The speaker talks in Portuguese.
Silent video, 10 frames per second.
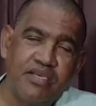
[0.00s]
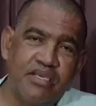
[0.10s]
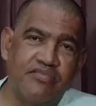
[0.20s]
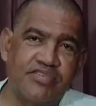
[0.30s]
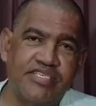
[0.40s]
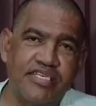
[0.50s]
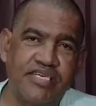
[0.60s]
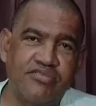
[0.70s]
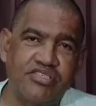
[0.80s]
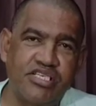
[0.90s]
eu vou
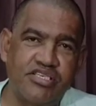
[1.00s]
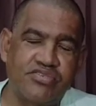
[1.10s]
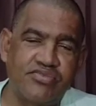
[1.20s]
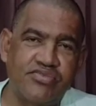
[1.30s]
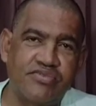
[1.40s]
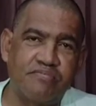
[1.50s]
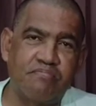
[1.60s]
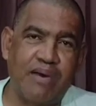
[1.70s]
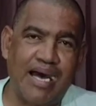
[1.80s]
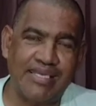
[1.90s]
seguir os textos
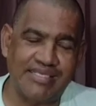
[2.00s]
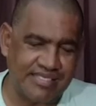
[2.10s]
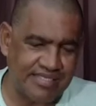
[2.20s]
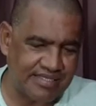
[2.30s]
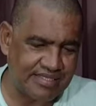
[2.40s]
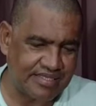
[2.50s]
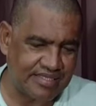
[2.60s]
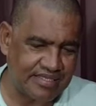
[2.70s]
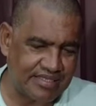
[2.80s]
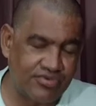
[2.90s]
base
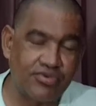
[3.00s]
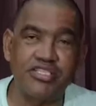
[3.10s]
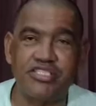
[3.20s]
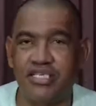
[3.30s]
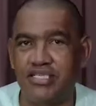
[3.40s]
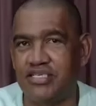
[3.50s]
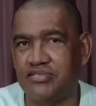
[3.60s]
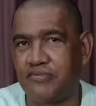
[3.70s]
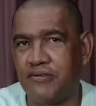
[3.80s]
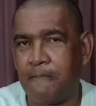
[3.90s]
do
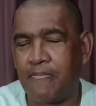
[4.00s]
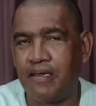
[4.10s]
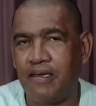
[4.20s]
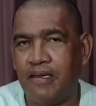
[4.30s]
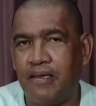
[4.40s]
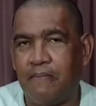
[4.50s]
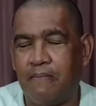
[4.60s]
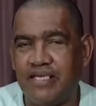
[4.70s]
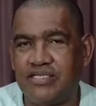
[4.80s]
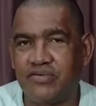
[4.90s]
cristianismo.
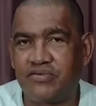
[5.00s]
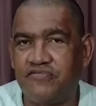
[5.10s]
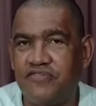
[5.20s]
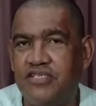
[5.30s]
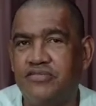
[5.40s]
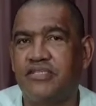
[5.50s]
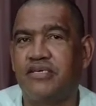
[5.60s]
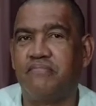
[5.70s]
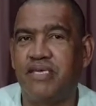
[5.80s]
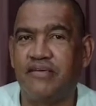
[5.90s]
Mas eu convido
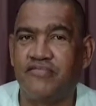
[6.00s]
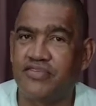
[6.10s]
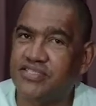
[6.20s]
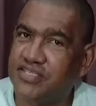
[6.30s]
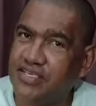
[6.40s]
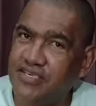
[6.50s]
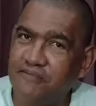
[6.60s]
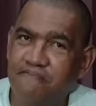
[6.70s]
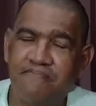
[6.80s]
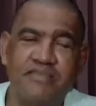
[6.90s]
também a
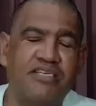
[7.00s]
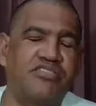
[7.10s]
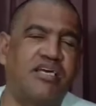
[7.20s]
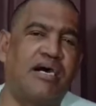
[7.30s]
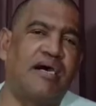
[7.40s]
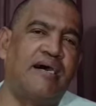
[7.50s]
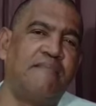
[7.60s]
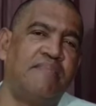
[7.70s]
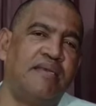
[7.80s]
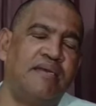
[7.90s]
você
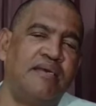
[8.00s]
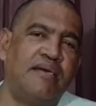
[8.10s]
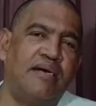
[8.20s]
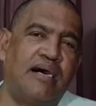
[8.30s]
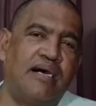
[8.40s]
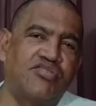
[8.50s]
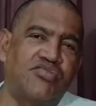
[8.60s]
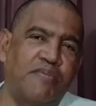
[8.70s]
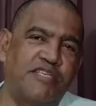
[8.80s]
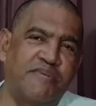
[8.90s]
deixar a
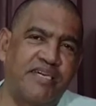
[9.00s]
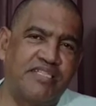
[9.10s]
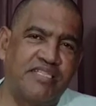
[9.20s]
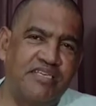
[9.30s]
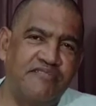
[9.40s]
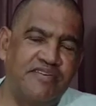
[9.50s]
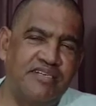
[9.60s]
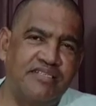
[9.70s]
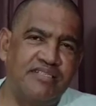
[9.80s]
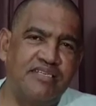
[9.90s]
sua
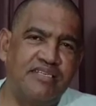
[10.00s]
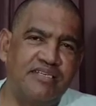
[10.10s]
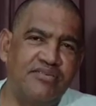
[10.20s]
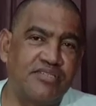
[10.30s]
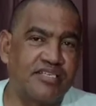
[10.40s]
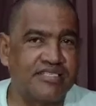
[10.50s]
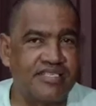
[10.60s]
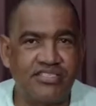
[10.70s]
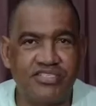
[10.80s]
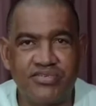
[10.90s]
perspectiva de outras
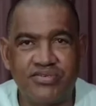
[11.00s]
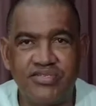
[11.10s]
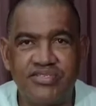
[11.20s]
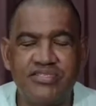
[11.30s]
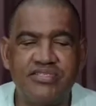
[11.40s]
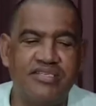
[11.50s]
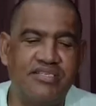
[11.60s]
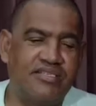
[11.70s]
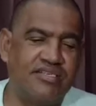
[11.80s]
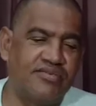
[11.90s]
religiões,
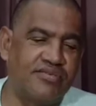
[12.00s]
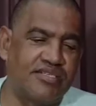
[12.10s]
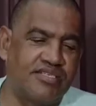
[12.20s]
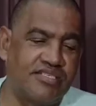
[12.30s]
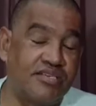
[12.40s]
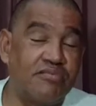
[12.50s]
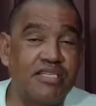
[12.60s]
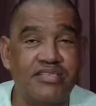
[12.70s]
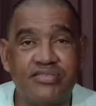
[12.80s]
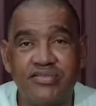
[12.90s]
de, de outras
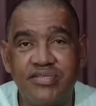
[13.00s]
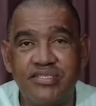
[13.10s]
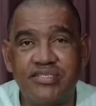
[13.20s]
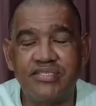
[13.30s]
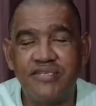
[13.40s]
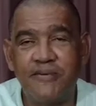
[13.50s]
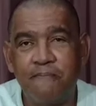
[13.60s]
denominações,